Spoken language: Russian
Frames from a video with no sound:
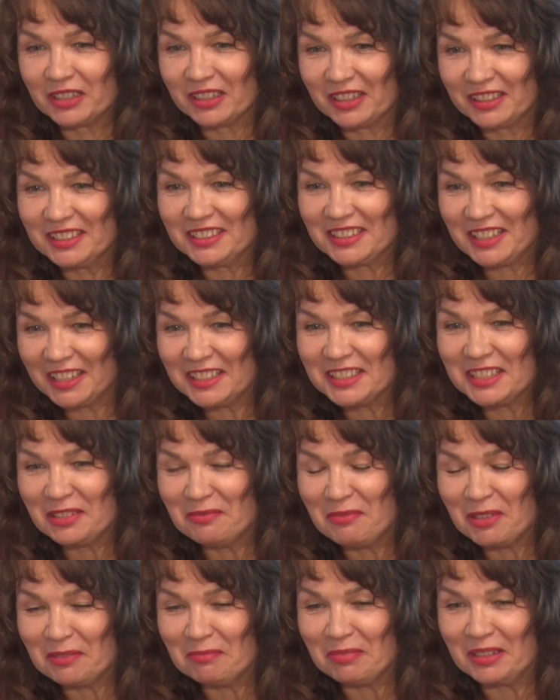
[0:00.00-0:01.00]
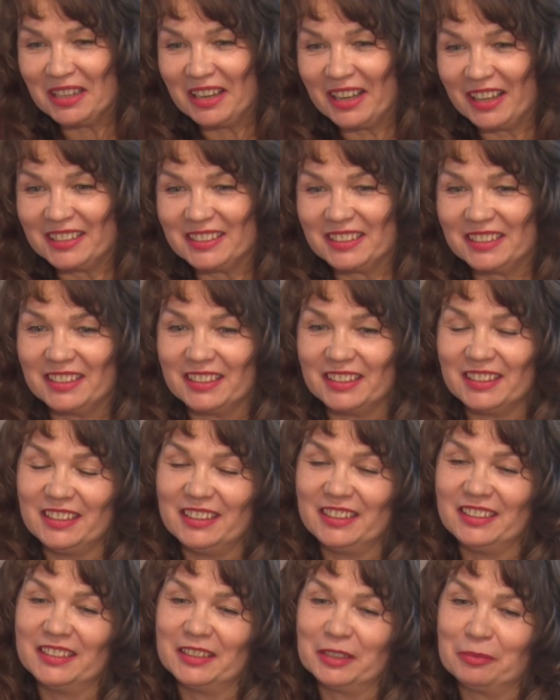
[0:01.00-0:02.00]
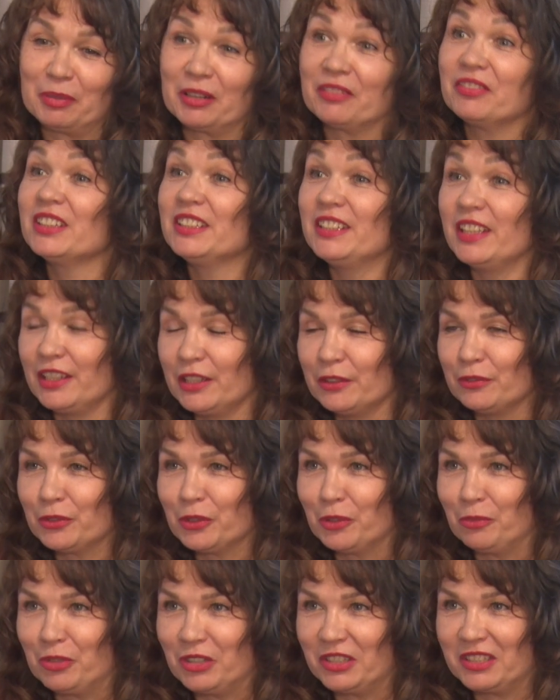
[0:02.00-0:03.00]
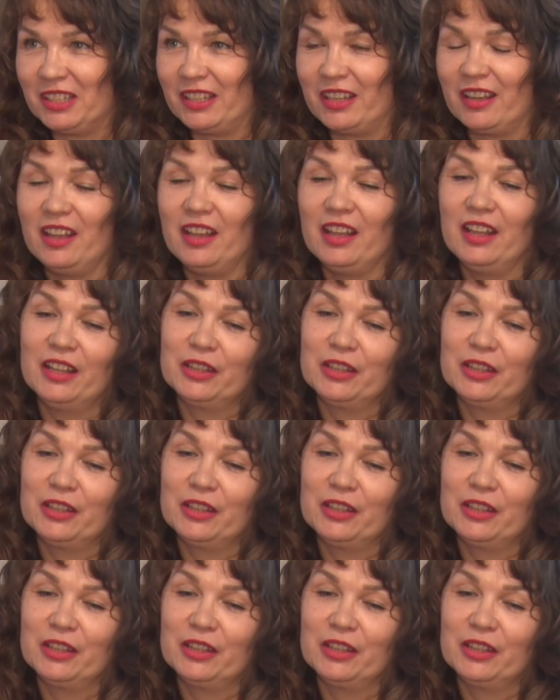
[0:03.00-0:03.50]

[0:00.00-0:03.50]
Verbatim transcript: организацией мероприятий и проведением в том числе,